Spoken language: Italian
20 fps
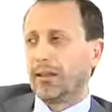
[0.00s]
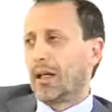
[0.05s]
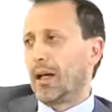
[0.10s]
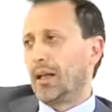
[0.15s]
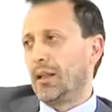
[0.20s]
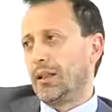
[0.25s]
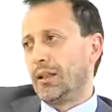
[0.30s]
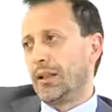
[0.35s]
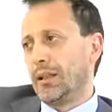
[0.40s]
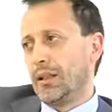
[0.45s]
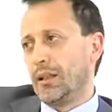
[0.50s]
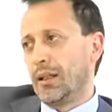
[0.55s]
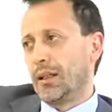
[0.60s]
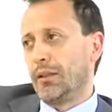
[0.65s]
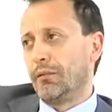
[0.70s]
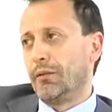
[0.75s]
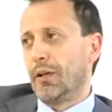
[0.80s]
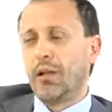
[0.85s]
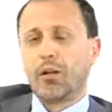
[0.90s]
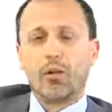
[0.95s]
tagli a
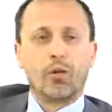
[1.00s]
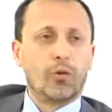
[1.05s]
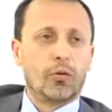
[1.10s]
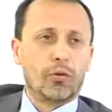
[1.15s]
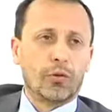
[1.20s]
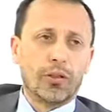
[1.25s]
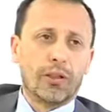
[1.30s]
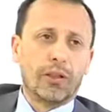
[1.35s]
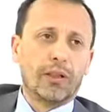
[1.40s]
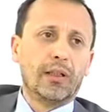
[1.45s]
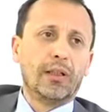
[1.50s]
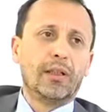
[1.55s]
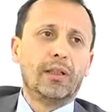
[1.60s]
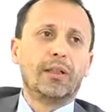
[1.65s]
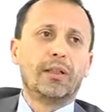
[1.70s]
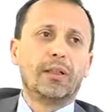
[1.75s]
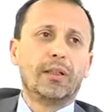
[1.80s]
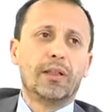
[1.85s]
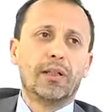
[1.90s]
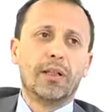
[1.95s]
livello
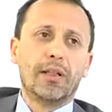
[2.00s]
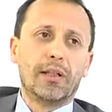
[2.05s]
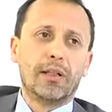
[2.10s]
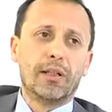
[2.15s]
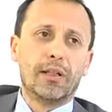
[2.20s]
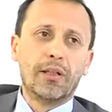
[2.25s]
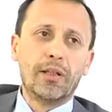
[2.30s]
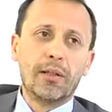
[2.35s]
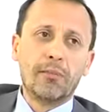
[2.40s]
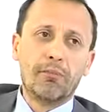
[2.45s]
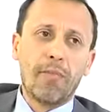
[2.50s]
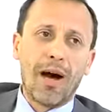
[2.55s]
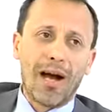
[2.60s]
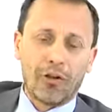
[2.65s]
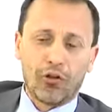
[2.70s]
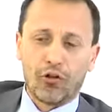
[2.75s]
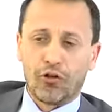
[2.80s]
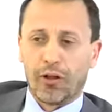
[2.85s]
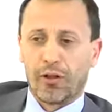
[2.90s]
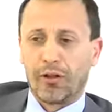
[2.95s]
di, di, di
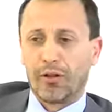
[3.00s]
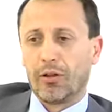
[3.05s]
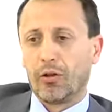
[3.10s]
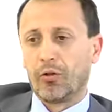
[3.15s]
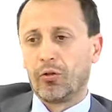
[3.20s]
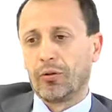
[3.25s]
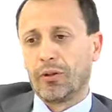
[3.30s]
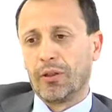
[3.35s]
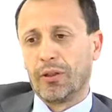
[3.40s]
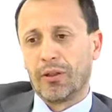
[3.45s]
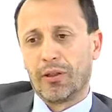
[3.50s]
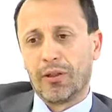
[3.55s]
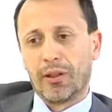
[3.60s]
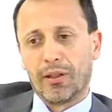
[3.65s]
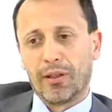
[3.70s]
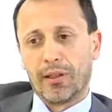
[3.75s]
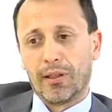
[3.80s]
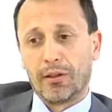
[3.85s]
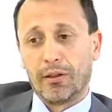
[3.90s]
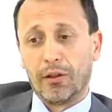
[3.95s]
budget con eh,
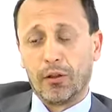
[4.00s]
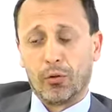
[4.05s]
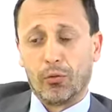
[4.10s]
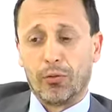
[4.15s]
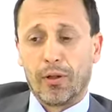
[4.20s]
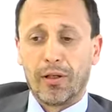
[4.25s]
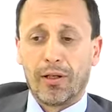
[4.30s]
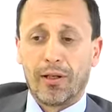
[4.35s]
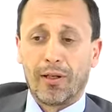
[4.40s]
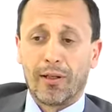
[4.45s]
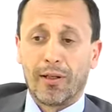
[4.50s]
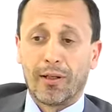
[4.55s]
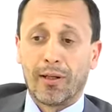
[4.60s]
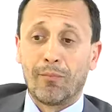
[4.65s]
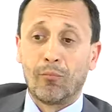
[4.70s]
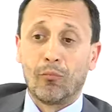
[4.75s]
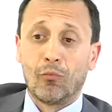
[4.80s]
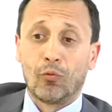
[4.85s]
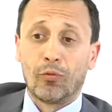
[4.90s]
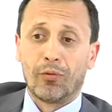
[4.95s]
addirittura
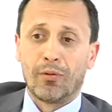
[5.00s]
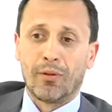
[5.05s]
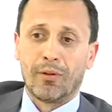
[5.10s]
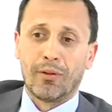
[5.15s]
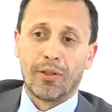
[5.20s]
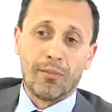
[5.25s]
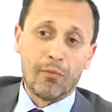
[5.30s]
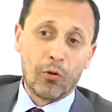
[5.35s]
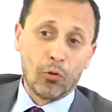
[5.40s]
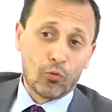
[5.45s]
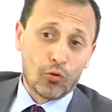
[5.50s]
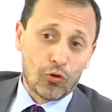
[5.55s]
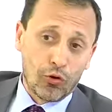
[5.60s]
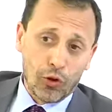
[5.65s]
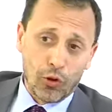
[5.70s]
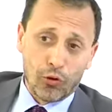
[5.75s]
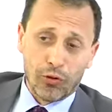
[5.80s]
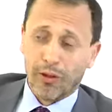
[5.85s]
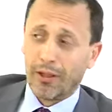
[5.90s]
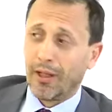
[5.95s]

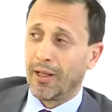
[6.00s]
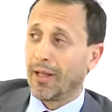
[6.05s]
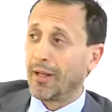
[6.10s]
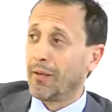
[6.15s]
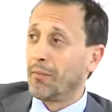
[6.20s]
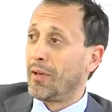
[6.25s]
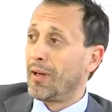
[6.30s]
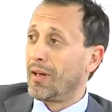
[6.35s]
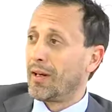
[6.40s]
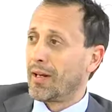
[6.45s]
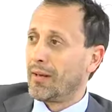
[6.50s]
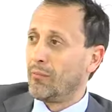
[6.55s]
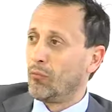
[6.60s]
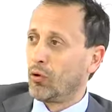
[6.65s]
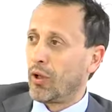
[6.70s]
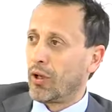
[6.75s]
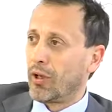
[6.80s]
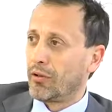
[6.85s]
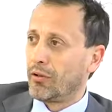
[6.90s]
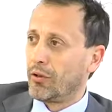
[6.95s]
diminuzione della
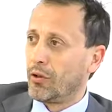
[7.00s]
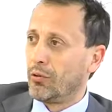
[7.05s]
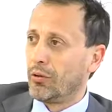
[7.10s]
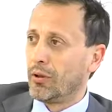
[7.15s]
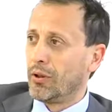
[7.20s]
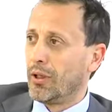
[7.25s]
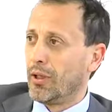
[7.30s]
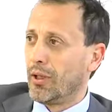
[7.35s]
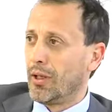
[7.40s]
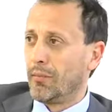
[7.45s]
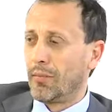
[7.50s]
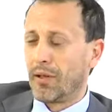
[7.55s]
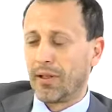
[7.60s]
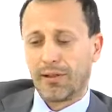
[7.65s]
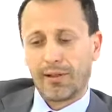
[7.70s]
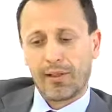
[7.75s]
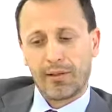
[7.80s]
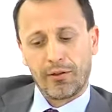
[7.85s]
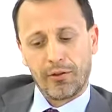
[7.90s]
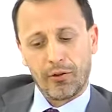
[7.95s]
remunerazione delle
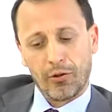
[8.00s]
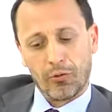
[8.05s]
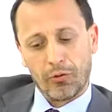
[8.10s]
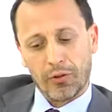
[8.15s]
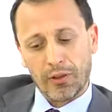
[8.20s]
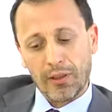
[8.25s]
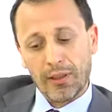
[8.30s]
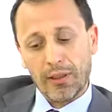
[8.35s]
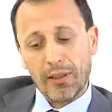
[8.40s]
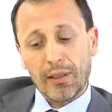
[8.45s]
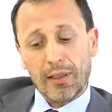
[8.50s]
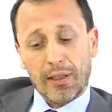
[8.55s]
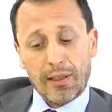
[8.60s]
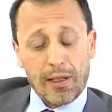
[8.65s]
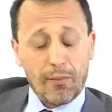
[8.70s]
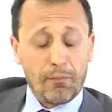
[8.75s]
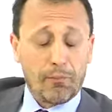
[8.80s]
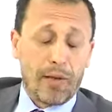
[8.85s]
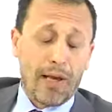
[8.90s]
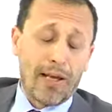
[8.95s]
prestazioni
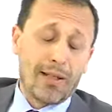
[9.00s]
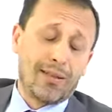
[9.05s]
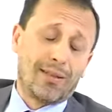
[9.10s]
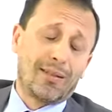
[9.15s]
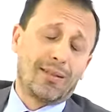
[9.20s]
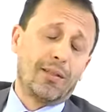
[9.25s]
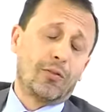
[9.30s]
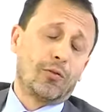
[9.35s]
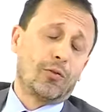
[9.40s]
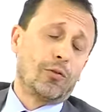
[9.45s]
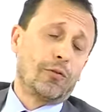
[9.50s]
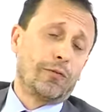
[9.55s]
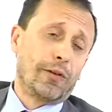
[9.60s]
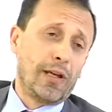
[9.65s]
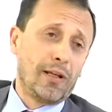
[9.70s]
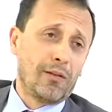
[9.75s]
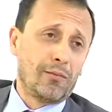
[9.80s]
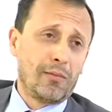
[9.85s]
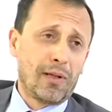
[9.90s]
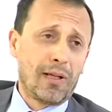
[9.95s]
che pensi sono
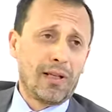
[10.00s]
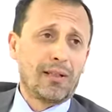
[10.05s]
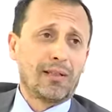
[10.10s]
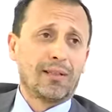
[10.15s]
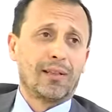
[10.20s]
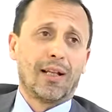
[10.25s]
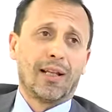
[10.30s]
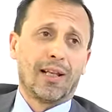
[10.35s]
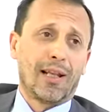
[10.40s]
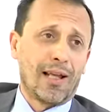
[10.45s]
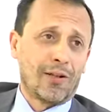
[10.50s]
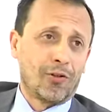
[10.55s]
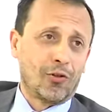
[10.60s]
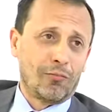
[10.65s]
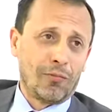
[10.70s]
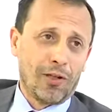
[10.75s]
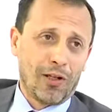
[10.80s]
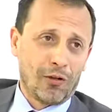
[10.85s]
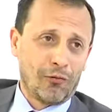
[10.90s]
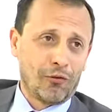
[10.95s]
ferme
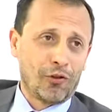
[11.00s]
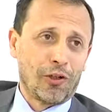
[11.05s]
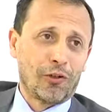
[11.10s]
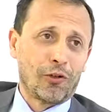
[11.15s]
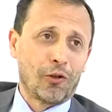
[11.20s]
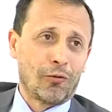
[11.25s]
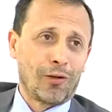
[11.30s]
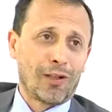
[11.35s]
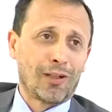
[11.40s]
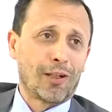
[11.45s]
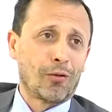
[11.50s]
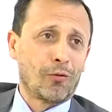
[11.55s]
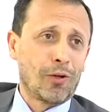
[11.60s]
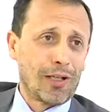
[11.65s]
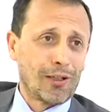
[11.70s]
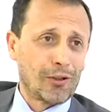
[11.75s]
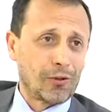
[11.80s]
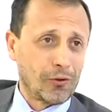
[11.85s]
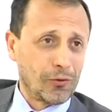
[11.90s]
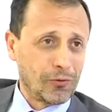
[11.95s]
dall'anno
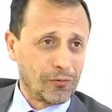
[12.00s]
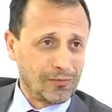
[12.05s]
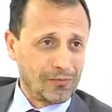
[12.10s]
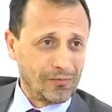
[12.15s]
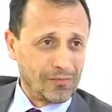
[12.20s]
1994.